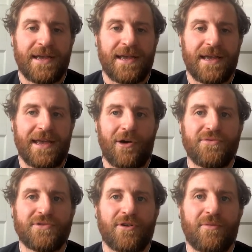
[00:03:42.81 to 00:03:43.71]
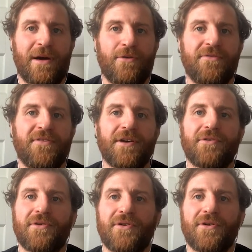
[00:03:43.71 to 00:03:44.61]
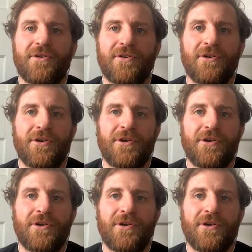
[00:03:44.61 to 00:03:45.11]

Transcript: et en plus bah, le faire dans